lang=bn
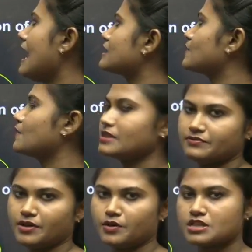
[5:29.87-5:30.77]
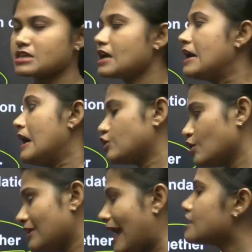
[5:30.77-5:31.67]
অ্যাড করে দেওয়া হয়েছে তো
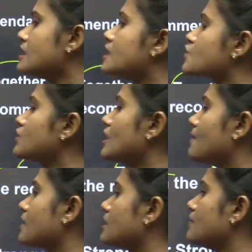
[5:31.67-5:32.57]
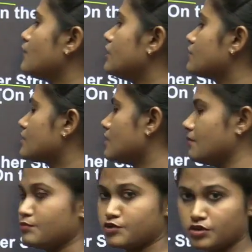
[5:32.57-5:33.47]
ল্যাটিনে যদি আমরা কি বলি তো কি
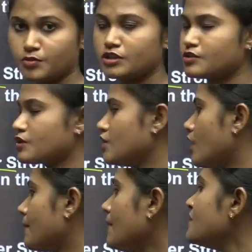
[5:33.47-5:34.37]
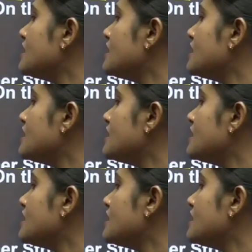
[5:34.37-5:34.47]
যদি বলি তো কি হবে